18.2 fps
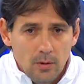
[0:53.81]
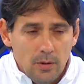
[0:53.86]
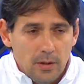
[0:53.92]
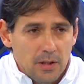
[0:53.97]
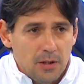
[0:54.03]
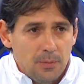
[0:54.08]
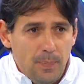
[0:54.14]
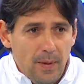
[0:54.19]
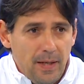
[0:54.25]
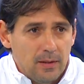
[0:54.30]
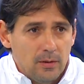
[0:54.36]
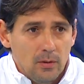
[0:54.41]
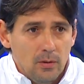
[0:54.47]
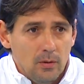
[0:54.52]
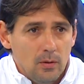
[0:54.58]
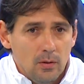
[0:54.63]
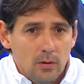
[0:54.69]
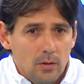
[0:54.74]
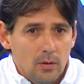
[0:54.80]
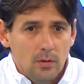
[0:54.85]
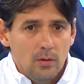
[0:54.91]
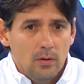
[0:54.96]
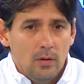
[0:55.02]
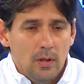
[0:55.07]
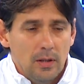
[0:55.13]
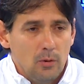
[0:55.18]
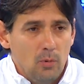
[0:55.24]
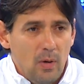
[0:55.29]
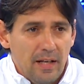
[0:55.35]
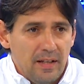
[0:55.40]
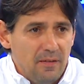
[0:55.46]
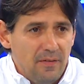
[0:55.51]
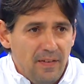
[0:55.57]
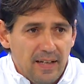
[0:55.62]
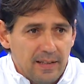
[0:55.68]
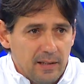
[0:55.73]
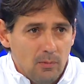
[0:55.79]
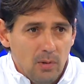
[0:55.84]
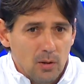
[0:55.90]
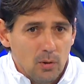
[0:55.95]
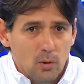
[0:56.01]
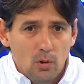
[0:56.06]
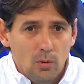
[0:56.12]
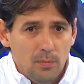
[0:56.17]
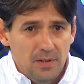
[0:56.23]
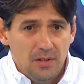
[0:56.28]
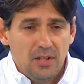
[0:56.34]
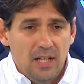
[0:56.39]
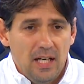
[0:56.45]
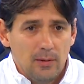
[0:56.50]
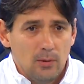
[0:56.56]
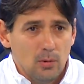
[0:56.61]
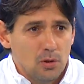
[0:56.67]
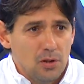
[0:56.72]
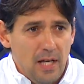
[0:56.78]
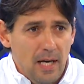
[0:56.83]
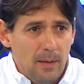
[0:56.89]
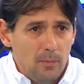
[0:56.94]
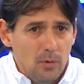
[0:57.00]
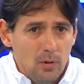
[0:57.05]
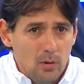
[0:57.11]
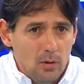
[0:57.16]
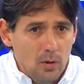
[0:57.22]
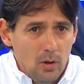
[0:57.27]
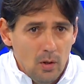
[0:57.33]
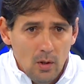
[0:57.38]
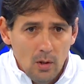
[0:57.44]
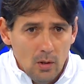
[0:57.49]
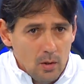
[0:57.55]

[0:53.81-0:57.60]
rispetto a due anni fa di quando ho cominciato siamo